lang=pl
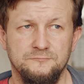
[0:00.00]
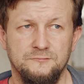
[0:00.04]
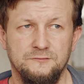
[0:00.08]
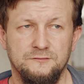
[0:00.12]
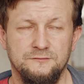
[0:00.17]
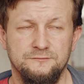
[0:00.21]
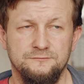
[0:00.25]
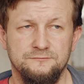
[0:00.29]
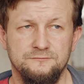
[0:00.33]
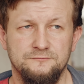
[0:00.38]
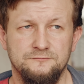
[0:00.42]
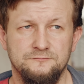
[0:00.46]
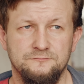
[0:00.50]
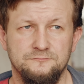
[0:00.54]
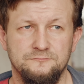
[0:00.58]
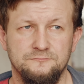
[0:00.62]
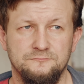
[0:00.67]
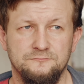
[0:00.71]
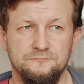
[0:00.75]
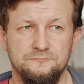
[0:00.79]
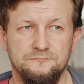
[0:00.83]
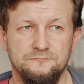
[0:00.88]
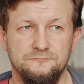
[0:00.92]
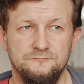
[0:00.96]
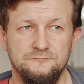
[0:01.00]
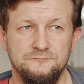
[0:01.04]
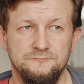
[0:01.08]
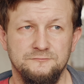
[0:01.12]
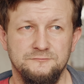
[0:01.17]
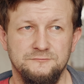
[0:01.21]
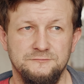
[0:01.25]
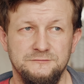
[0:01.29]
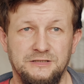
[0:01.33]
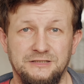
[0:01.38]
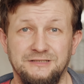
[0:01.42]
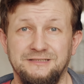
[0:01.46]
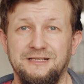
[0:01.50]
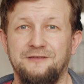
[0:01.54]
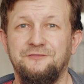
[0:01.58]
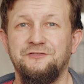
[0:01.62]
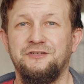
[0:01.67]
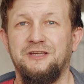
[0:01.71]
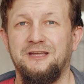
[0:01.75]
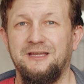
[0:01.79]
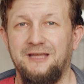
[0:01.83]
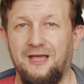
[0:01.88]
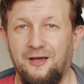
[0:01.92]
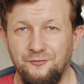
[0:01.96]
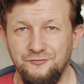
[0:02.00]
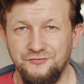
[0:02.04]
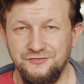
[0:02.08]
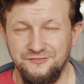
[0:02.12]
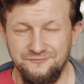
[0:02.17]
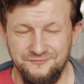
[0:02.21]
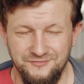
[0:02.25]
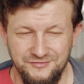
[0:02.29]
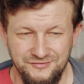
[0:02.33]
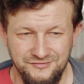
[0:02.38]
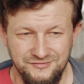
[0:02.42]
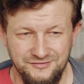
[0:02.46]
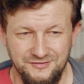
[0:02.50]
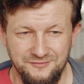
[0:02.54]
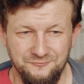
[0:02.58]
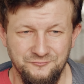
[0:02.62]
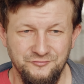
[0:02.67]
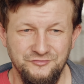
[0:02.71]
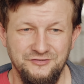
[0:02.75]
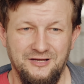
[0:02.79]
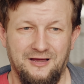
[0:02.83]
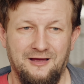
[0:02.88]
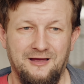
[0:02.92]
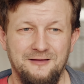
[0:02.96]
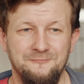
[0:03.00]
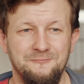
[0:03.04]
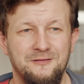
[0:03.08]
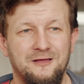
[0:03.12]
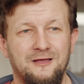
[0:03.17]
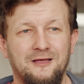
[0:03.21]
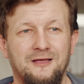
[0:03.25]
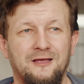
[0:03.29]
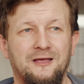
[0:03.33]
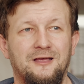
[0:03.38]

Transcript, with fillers: mm, zawsze ja oczywiście musiałem